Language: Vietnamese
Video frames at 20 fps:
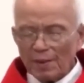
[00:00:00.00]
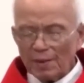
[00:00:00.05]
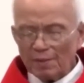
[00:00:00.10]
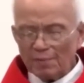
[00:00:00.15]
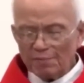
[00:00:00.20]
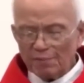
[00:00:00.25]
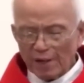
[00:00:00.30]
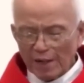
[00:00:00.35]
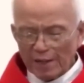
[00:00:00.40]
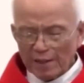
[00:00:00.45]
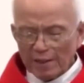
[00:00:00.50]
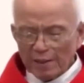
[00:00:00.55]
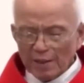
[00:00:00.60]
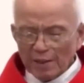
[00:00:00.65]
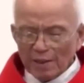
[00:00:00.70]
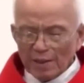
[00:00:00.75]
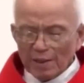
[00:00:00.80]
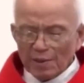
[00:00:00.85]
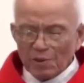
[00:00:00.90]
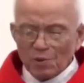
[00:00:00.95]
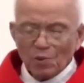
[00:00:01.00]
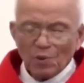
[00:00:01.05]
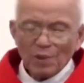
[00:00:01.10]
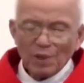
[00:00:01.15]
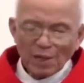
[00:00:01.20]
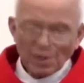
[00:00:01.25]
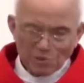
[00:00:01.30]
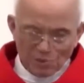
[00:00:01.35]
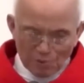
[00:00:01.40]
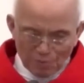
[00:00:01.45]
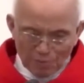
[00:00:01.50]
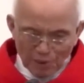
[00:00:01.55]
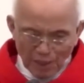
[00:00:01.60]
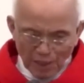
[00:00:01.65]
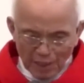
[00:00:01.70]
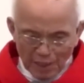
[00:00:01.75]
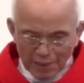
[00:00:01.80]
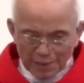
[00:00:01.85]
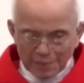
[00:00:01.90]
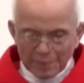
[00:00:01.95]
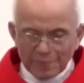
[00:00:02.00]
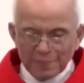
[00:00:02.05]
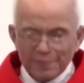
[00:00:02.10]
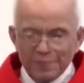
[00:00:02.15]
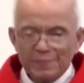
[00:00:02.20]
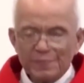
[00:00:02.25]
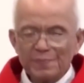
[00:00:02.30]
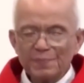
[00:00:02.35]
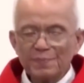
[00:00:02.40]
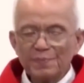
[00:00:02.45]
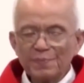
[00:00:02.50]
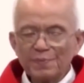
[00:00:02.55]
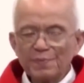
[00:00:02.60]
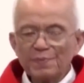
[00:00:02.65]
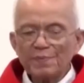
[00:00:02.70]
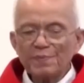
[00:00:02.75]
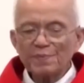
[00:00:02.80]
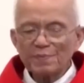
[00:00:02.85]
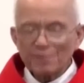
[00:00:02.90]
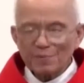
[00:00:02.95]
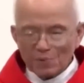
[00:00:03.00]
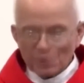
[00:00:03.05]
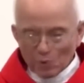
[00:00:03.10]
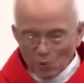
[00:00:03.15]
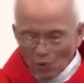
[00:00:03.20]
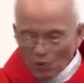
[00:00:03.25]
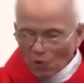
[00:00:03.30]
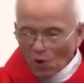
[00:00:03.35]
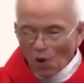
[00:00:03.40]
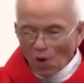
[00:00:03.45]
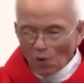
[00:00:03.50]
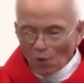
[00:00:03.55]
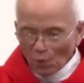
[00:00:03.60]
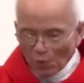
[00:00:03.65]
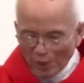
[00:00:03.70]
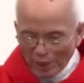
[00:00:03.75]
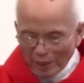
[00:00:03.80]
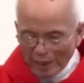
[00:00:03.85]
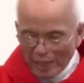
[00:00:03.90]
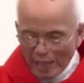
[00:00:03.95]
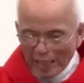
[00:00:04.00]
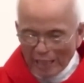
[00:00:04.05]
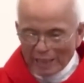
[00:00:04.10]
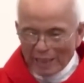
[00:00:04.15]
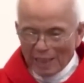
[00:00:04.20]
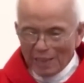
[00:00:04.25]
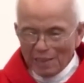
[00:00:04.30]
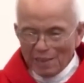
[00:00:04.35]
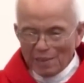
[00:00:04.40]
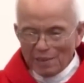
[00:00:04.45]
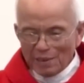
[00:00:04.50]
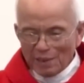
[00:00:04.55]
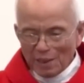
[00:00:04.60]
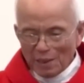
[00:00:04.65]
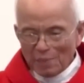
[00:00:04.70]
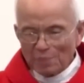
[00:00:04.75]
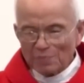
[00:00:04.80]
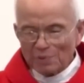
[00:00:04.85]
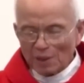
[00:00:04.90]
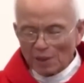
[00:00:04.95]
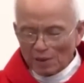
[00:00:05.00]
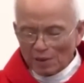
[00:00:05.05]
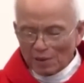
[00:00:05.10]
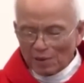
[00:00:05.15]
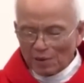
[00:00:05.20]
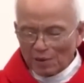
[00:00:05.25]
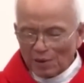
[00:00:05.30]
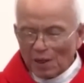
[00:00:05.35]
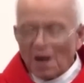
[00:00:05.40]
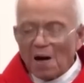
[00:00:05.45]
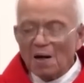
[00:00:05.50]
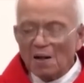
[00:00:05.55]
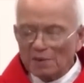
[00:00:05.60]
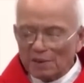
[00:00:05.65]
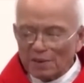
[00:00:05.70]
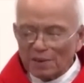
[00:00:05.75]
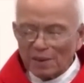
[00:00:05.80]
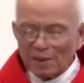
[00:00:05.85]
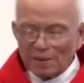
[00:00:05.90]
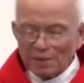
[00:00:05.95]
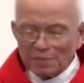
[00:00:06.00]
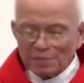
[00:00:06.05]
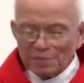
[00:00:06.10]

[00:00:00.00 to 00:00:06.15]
Vậy Chúa đã sống lại. Chúa còn quyền năng để đi tìm từng người hơn nữa.